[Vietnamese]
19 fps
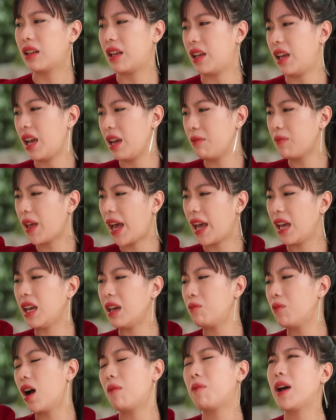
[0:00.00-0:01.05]
thì em thấy
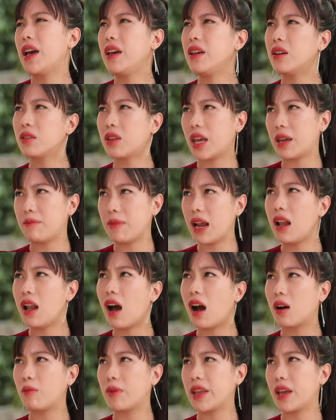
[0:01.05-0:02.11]
em góp ý cho chị mấy
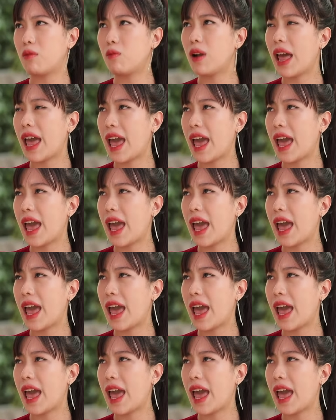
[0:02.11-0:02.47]
lần mà chị không